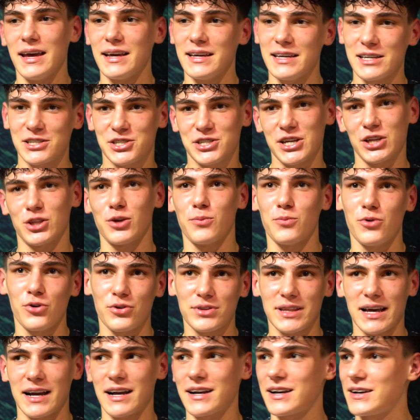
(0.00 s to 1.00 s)
jeszcze to
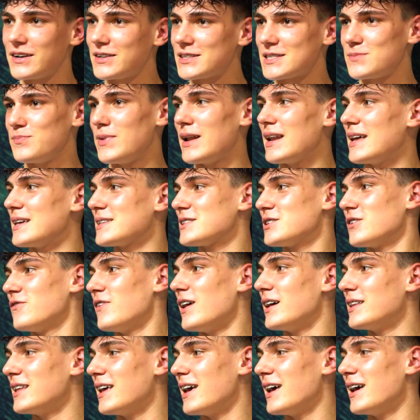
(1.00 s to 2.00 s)
było tak
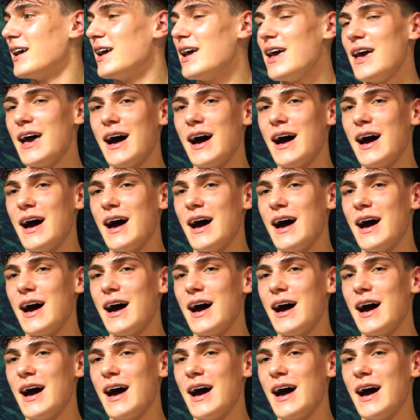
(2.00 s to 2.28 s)
zbalansowane,